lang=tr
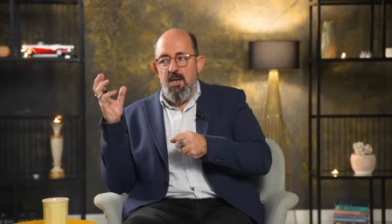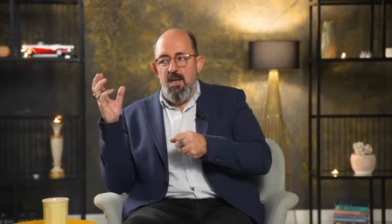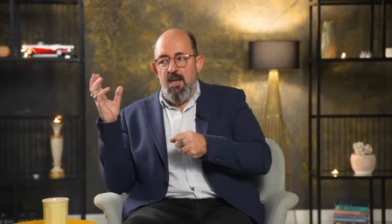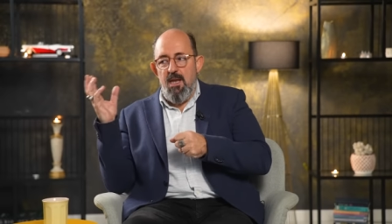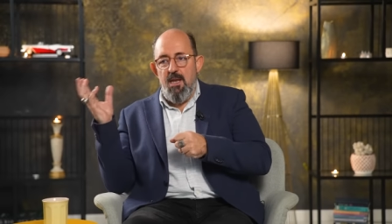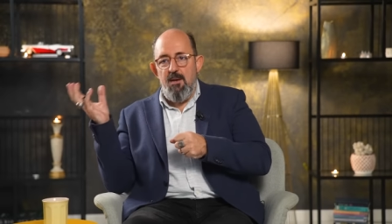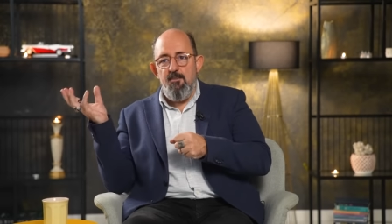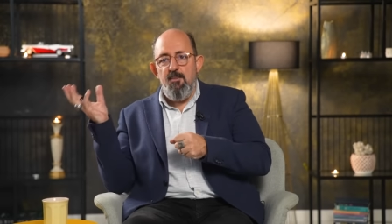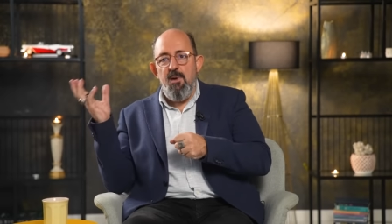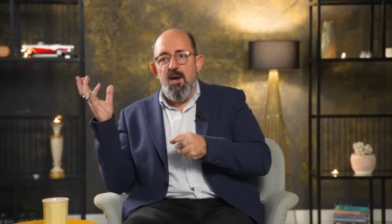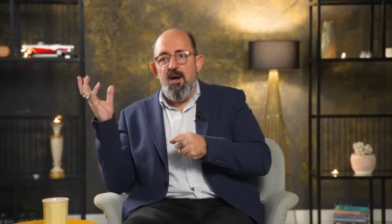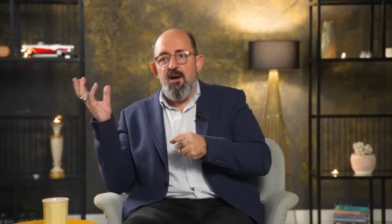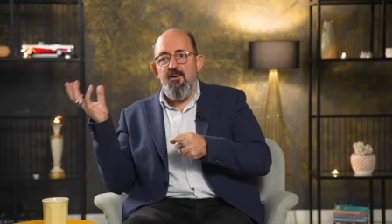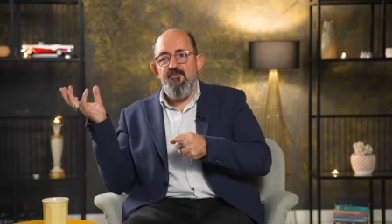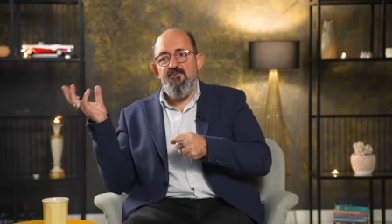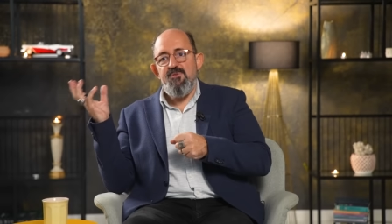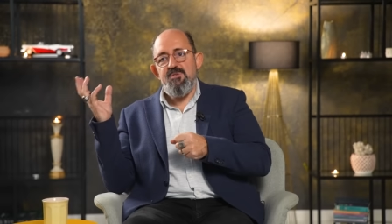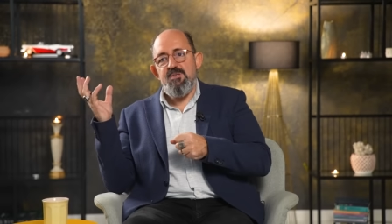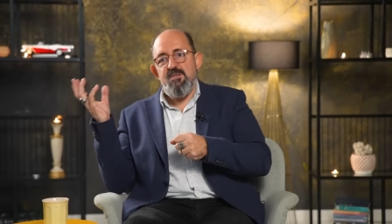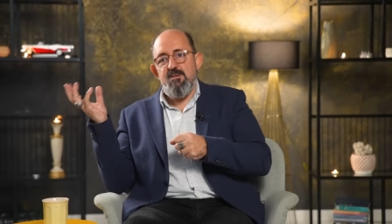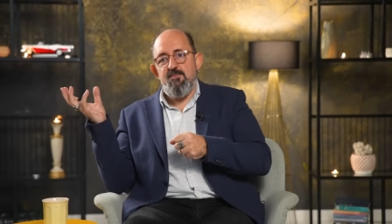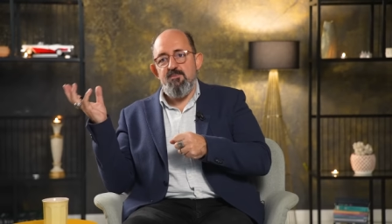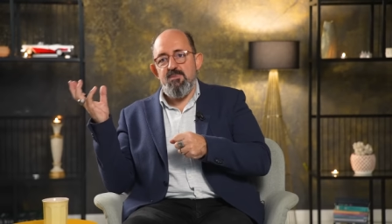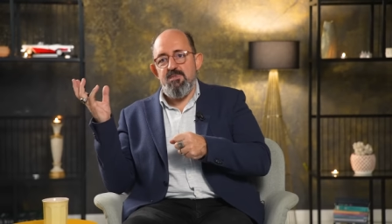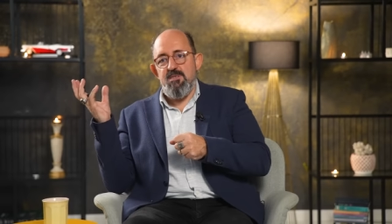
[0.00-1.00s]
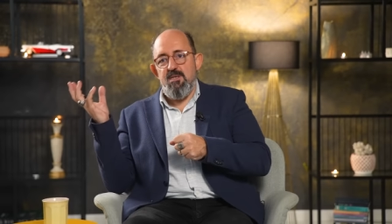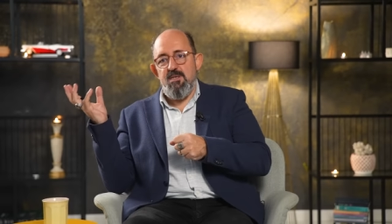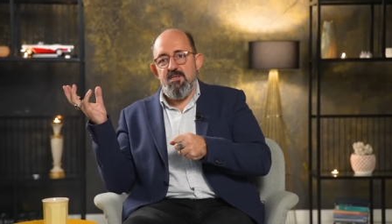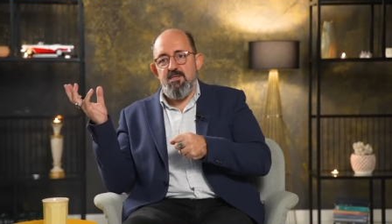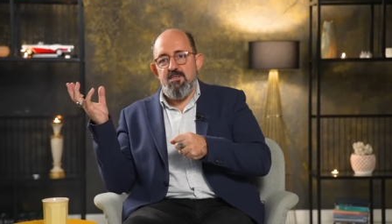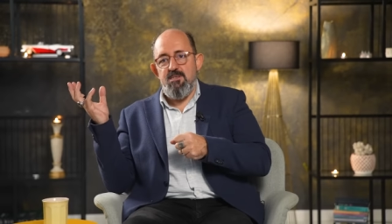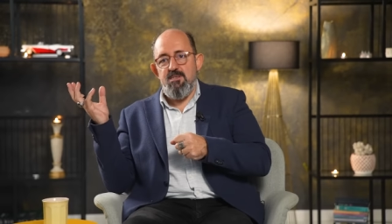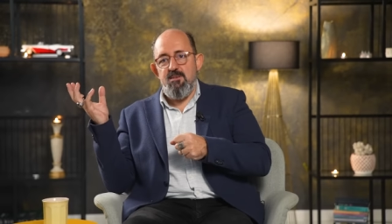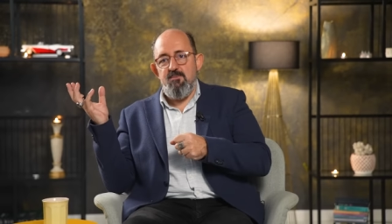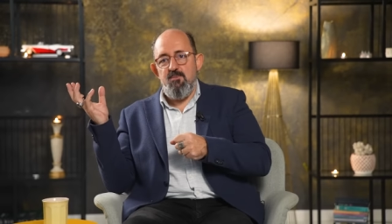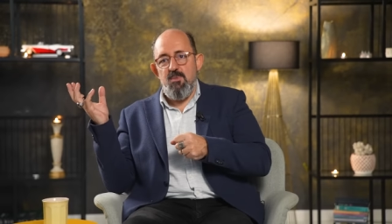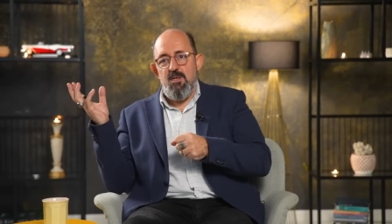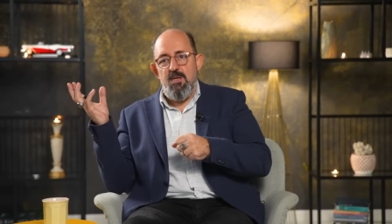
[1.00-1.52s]
hem hafızamızdaki
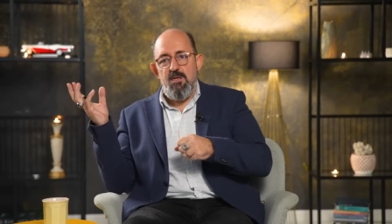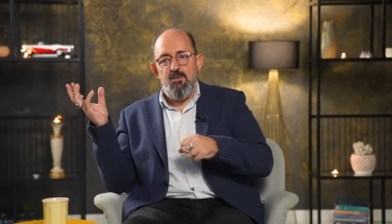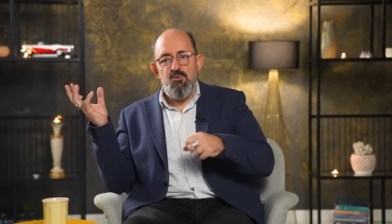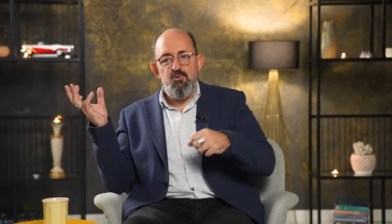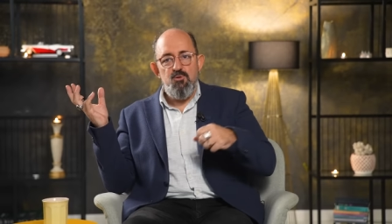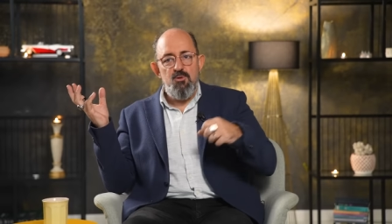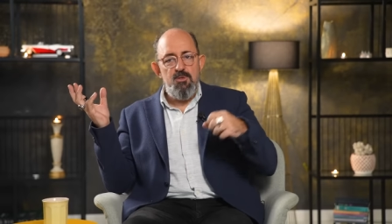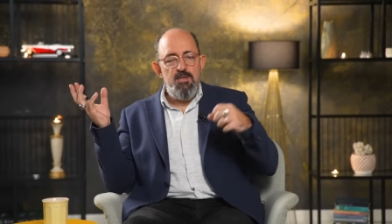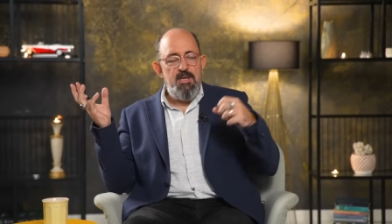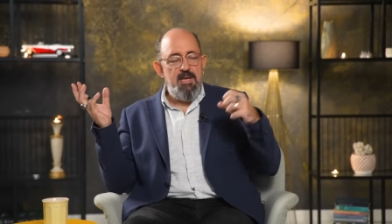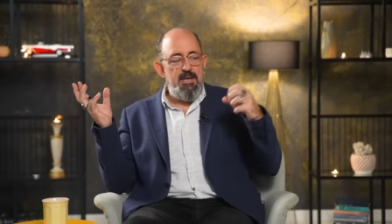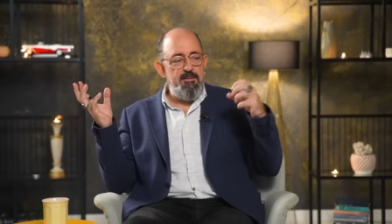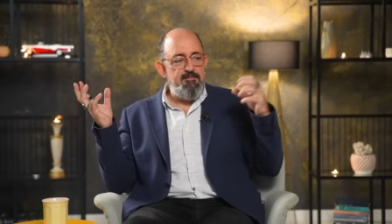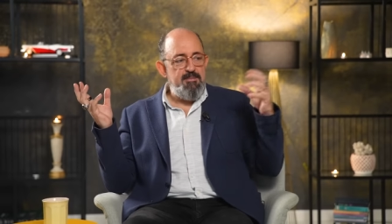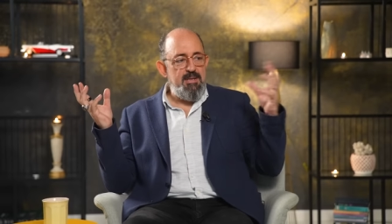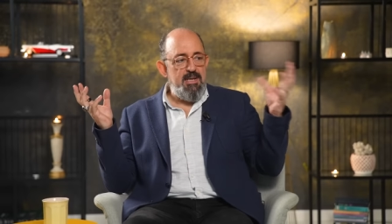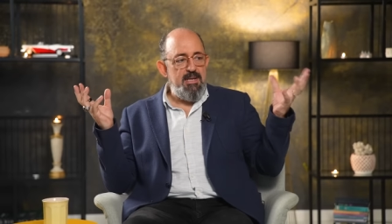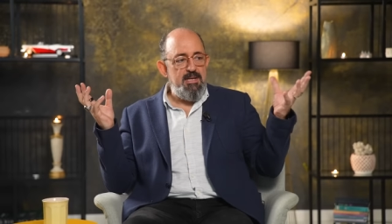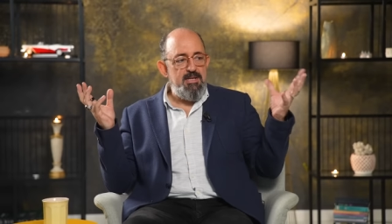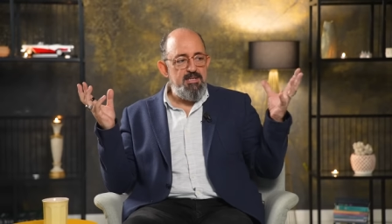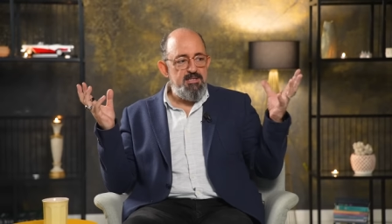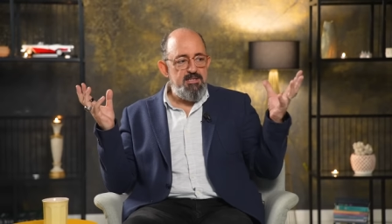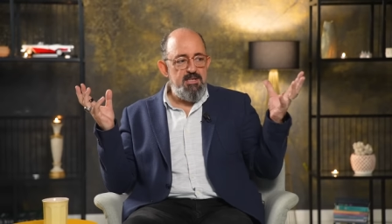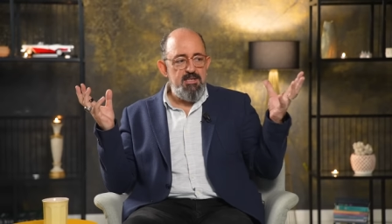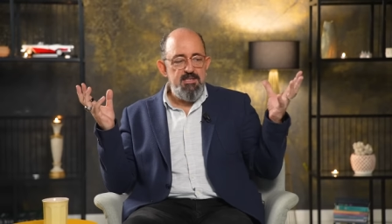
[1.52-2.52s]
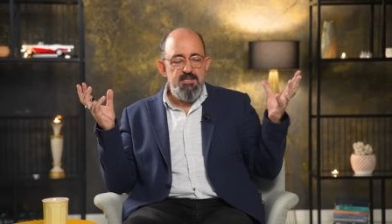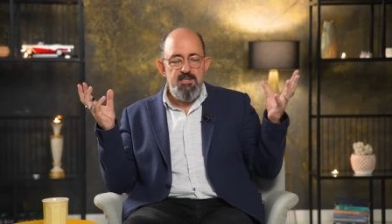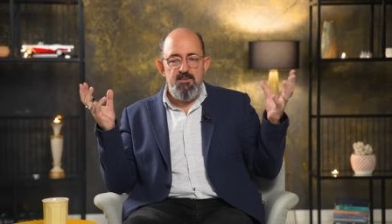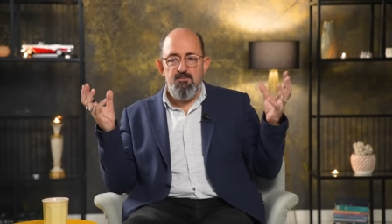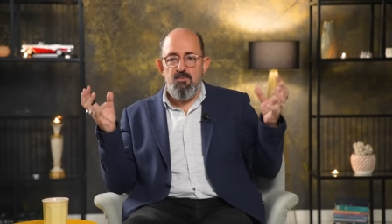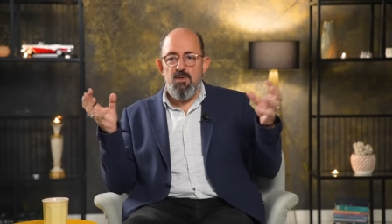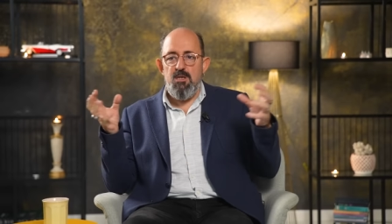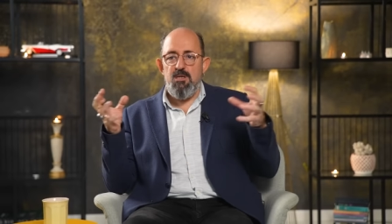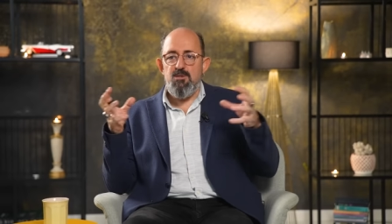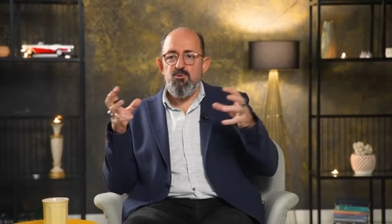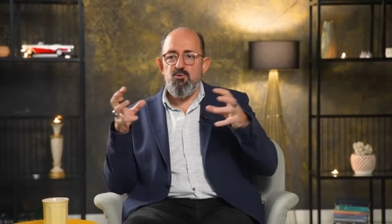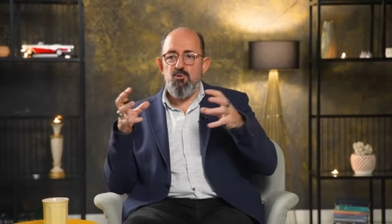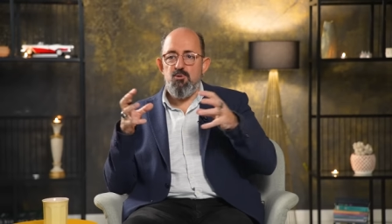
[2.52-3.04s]
simülasyonu hem gelecek
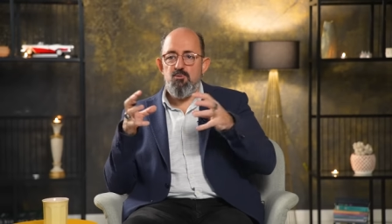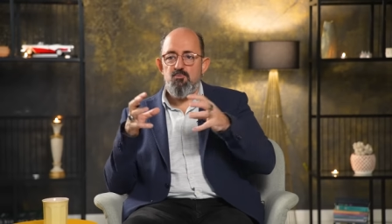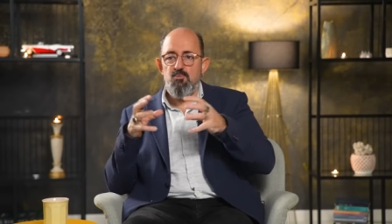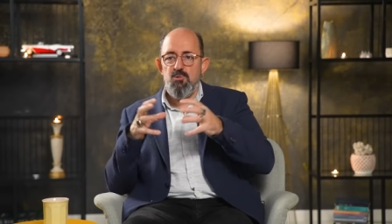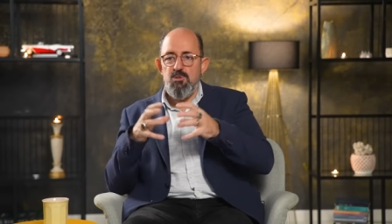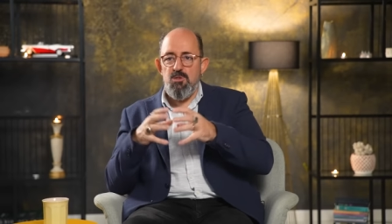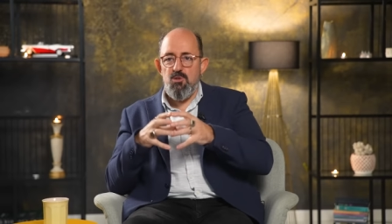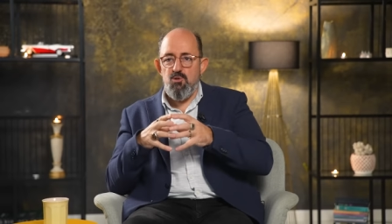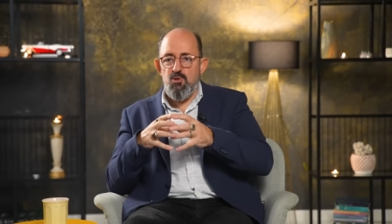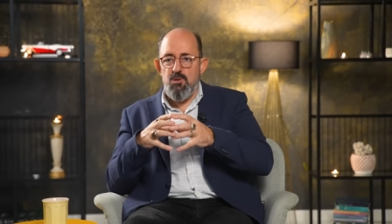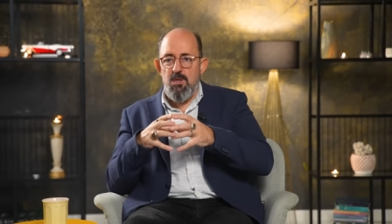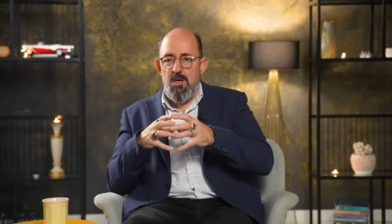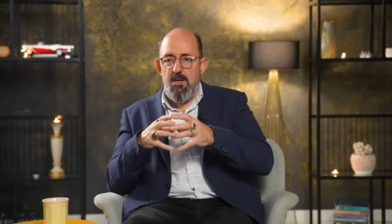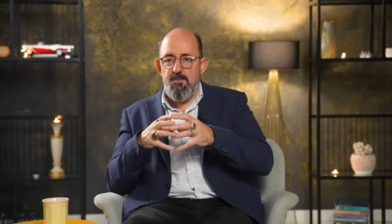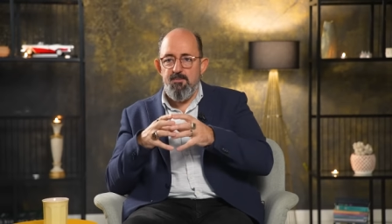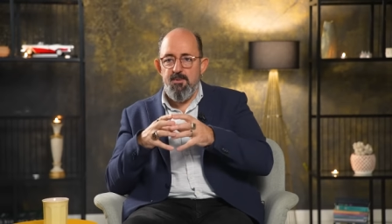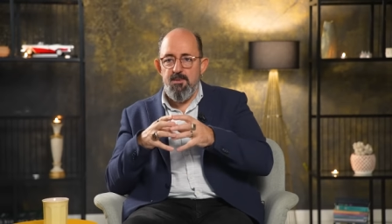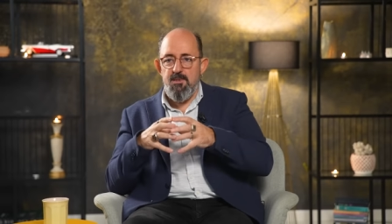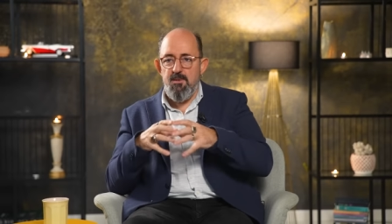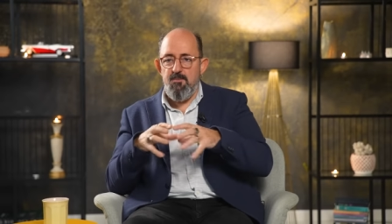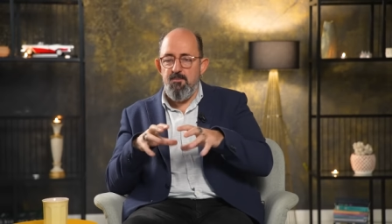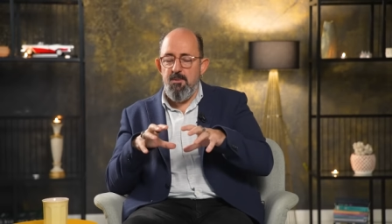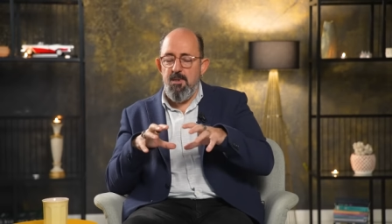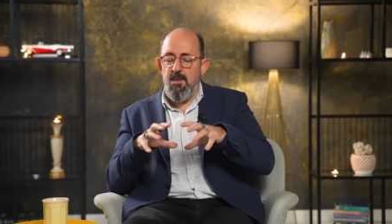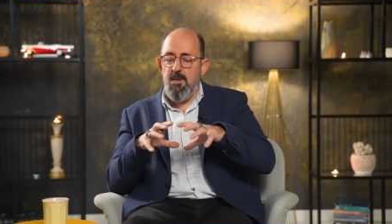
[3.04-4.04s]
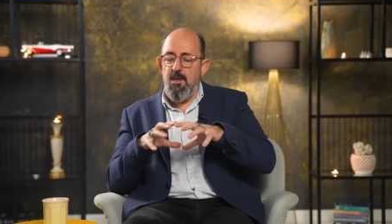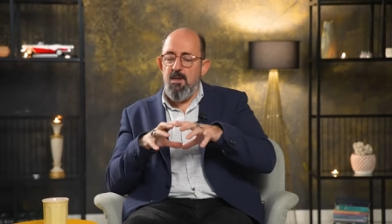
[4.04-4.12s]
simülasyonumuzla çarpıtıp